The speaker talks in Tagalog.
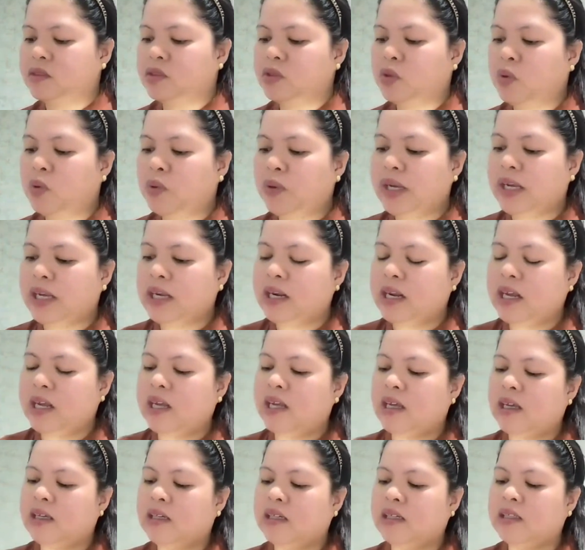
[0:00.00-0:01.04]
oily.
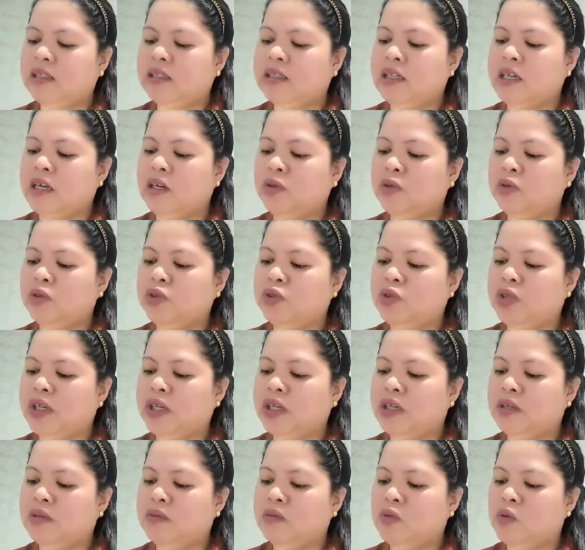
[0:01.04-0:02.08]
Hindi ako dry
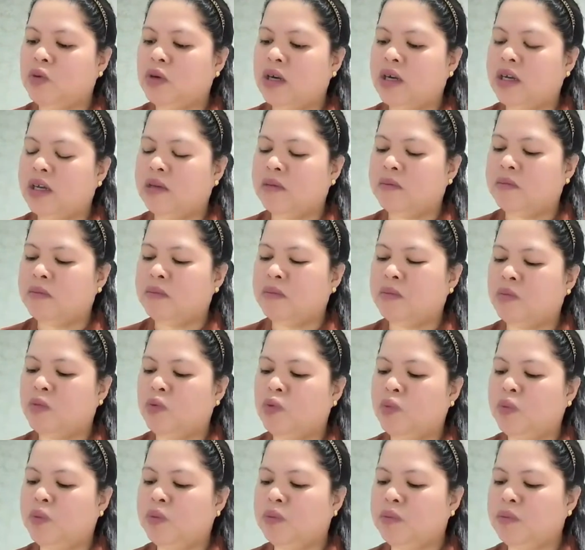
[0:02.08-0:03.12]
ng mukha. Ay,
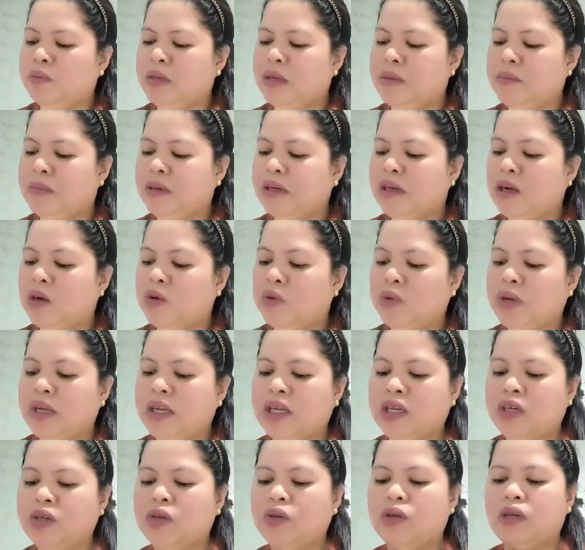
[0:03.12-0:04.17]
may
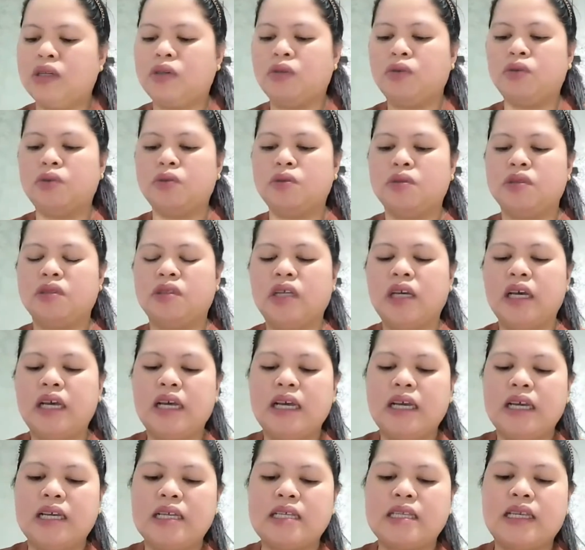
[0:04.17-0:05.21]
pagka-oily yung ano,
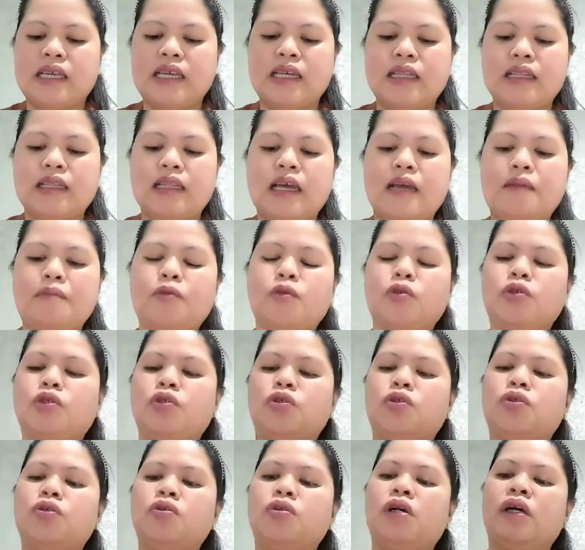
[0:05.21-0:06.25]
skin type ko.
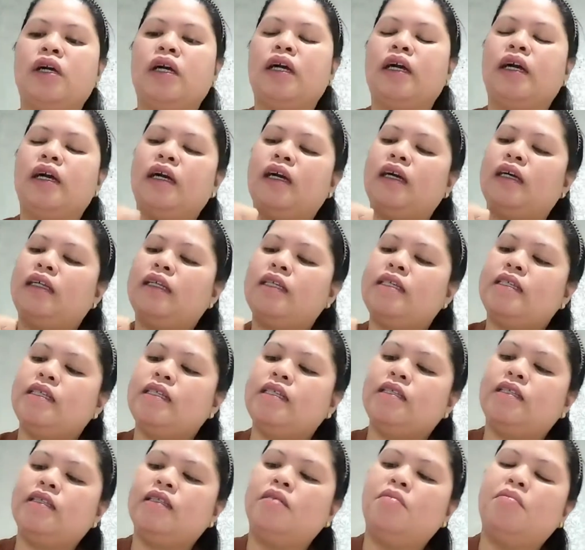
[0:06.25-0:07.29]
So, This
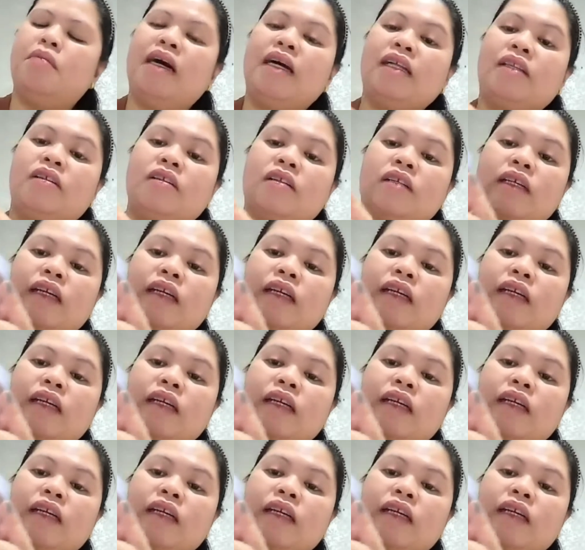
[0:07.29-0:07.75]
is the battle,